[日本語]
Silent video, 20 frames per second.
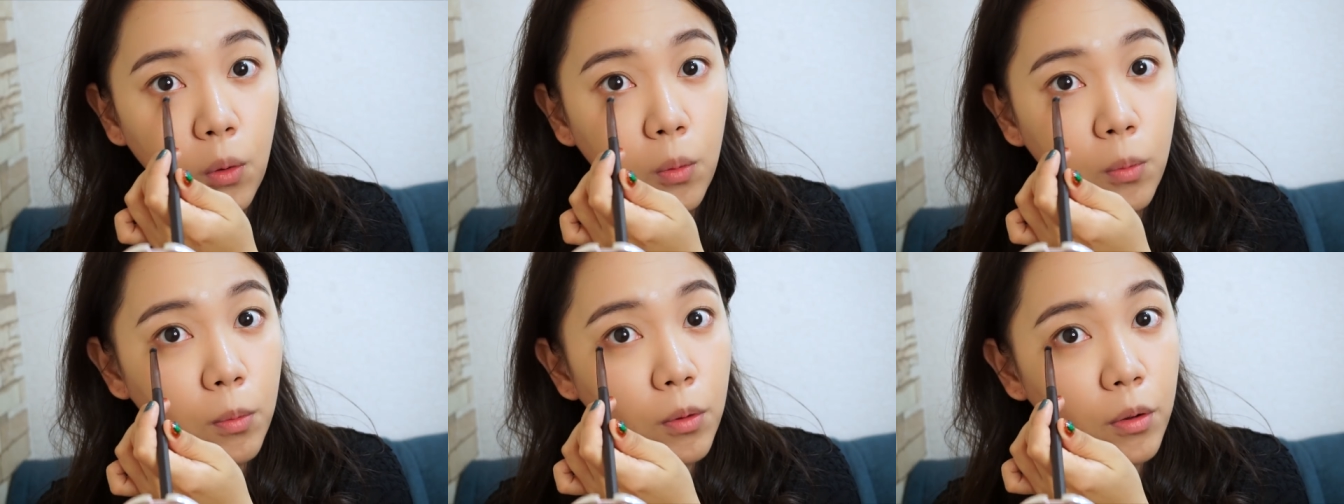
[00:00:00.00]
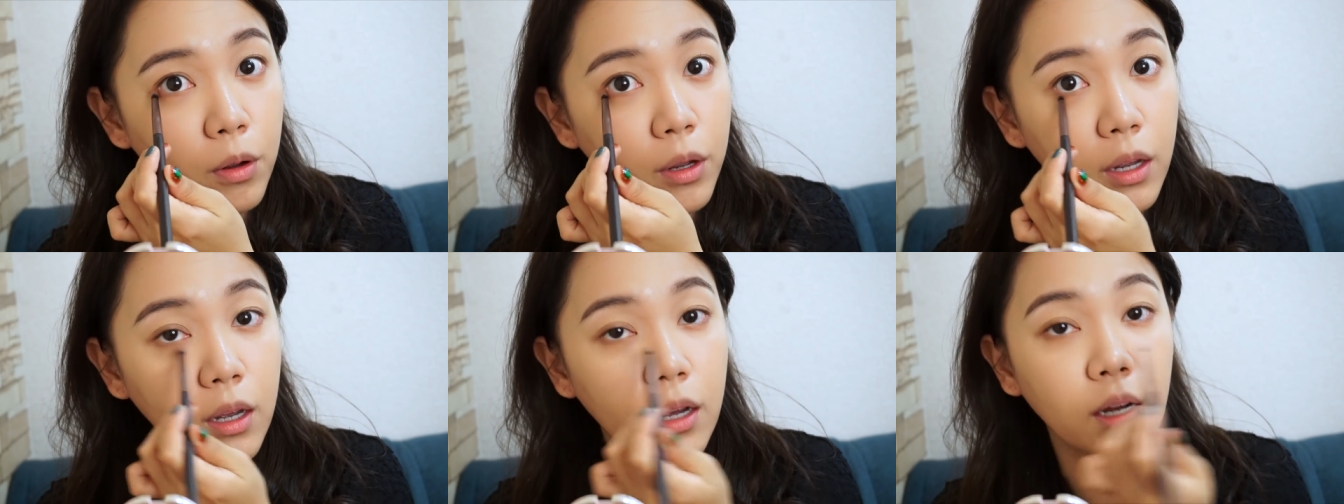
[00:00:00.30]

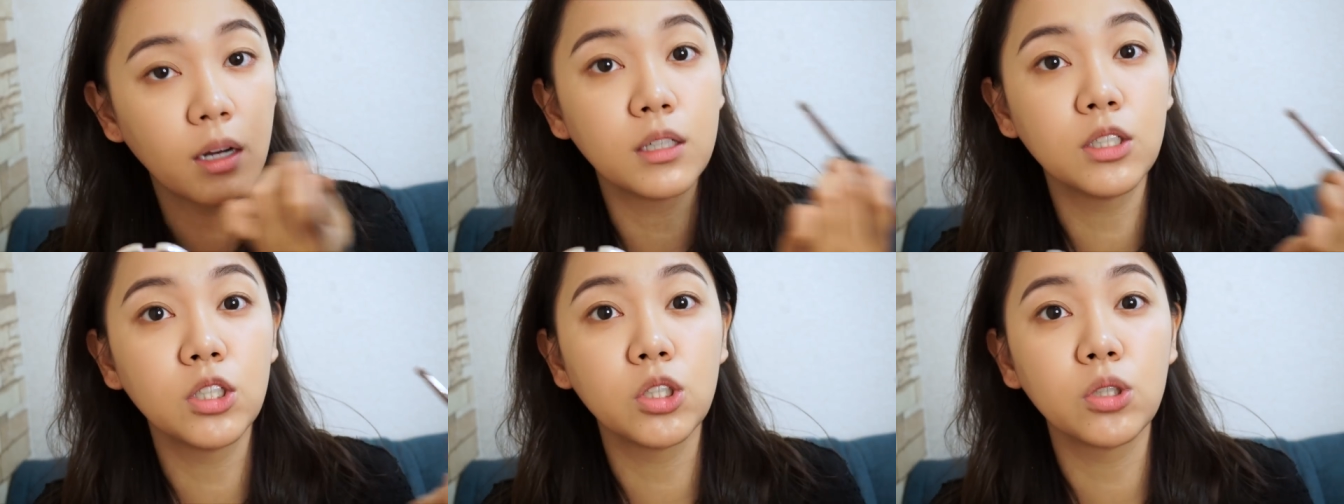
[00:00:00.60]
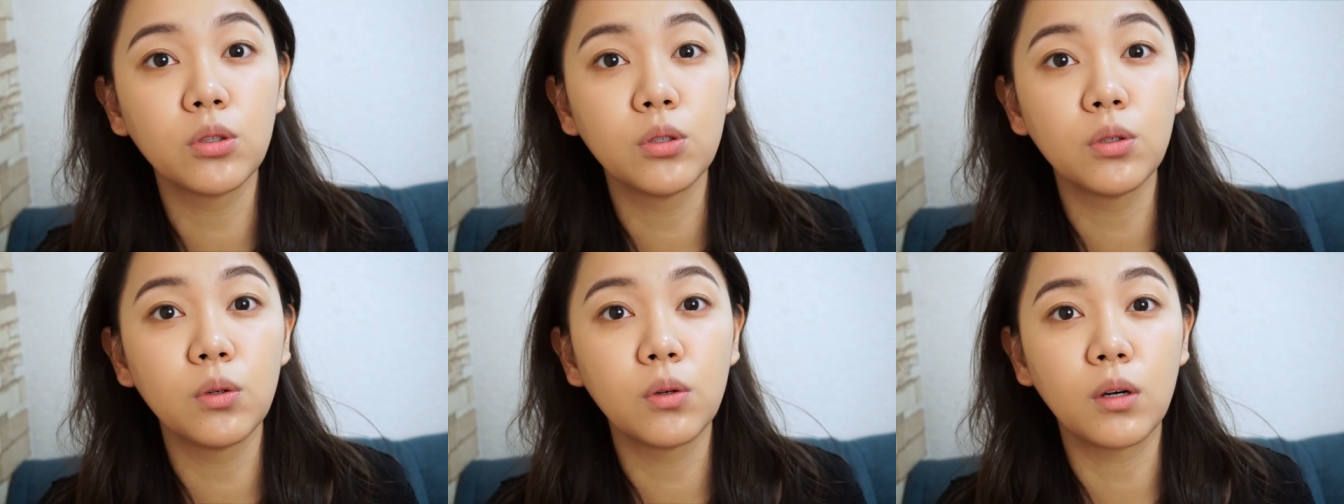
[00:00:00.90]
重い感じ
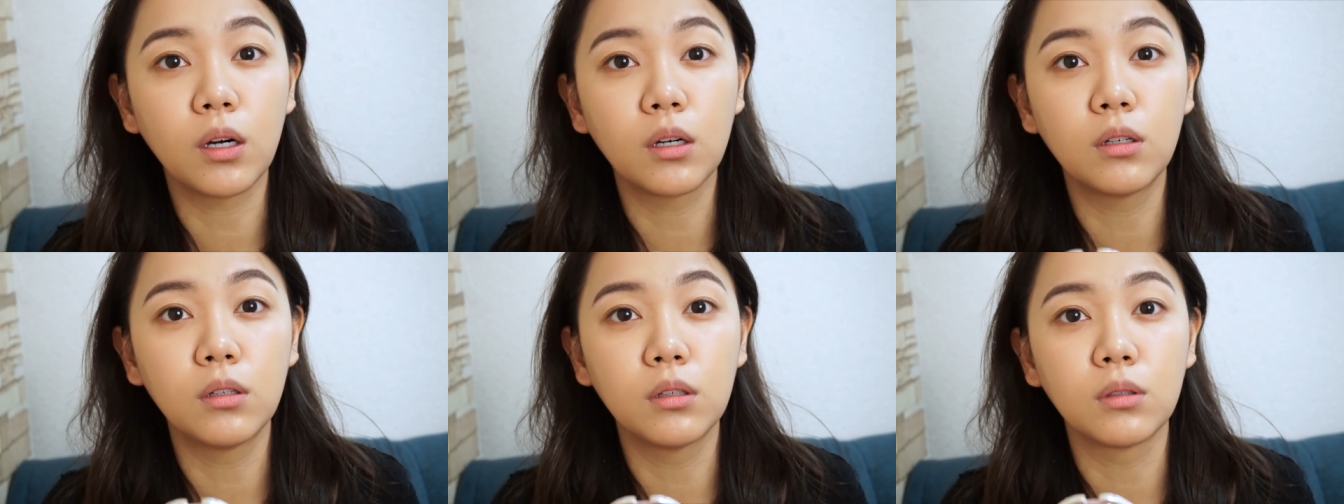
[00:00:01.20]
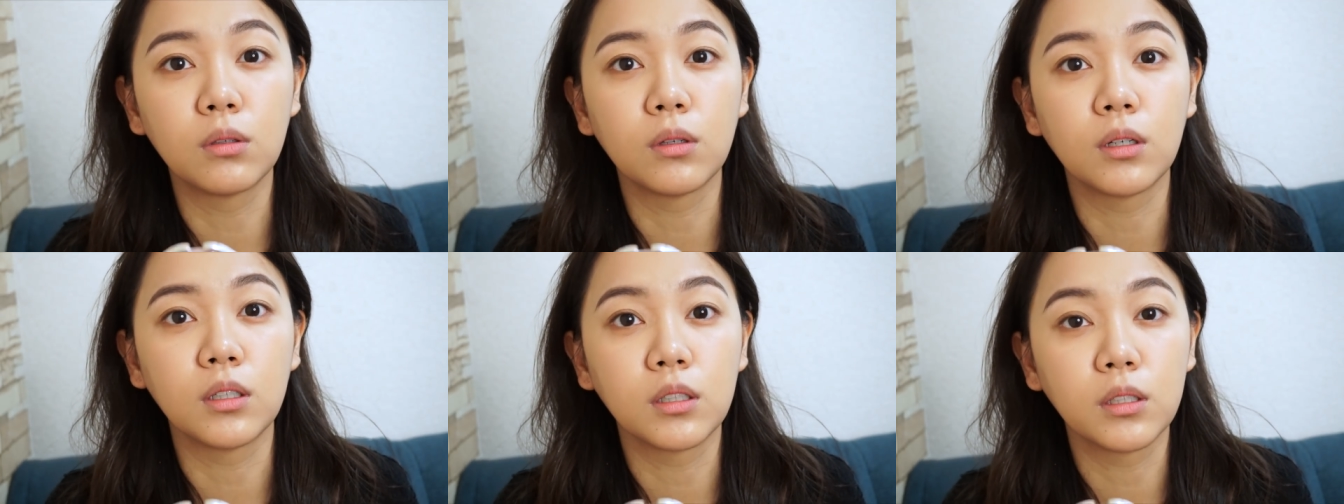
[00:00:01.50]
の色が来
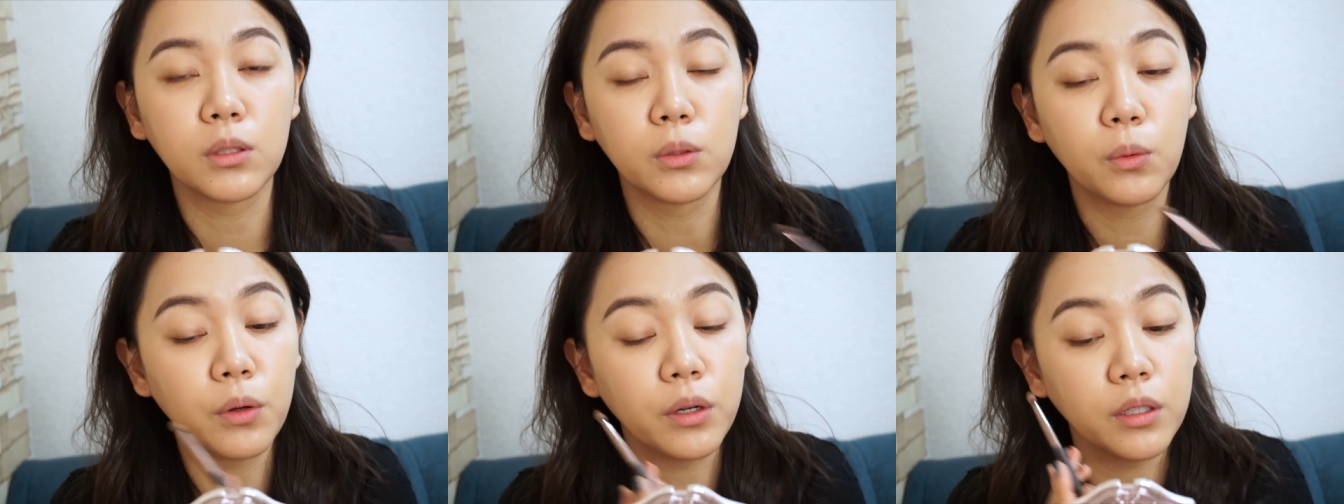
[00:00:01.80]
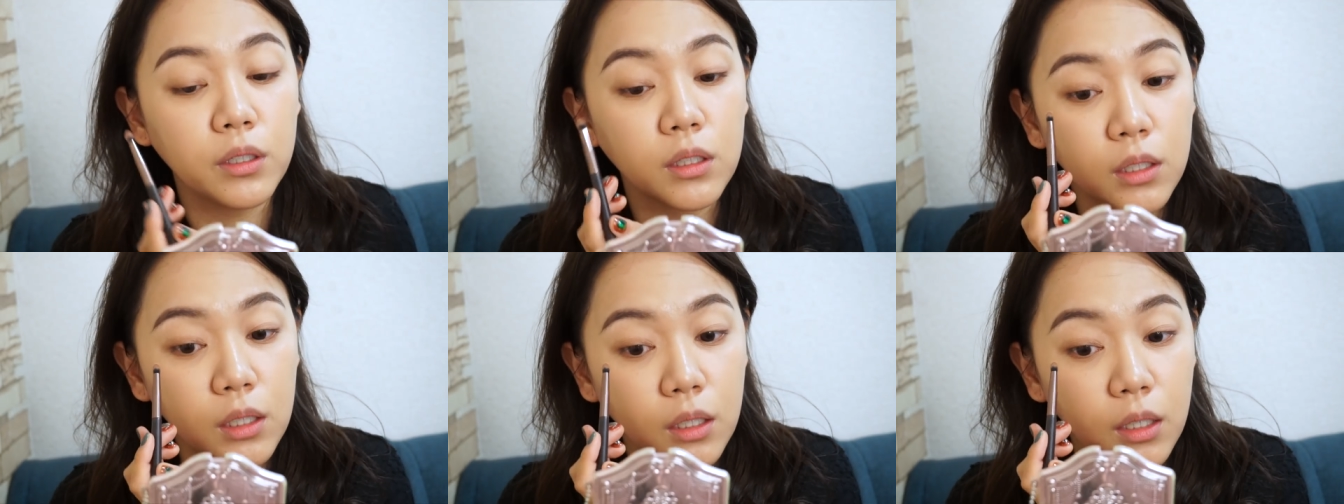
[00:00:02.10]
るのがすご
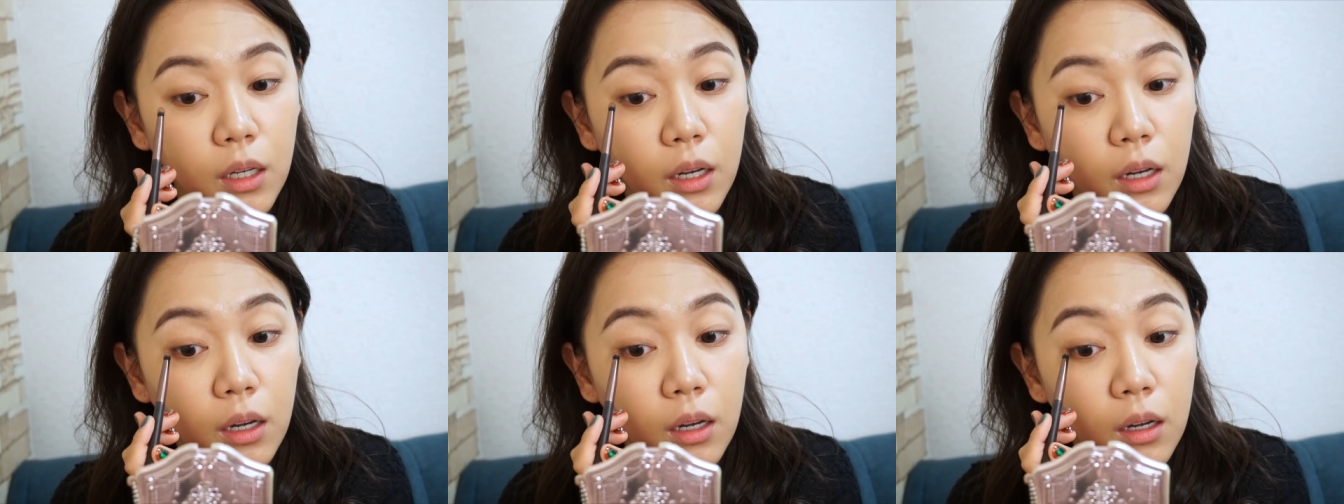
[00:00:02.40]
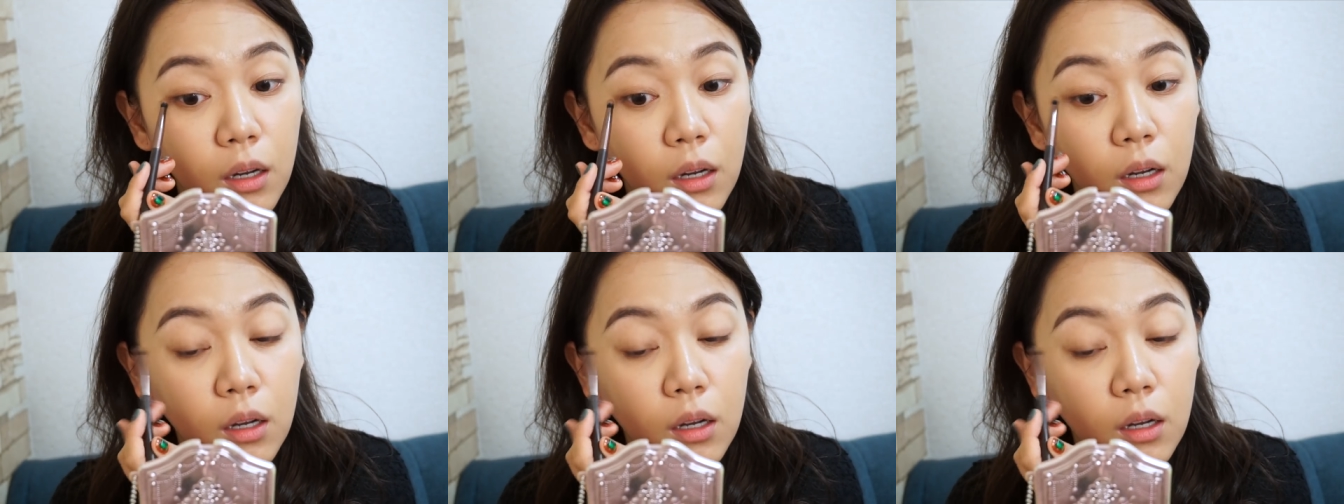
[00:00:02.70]
い好きで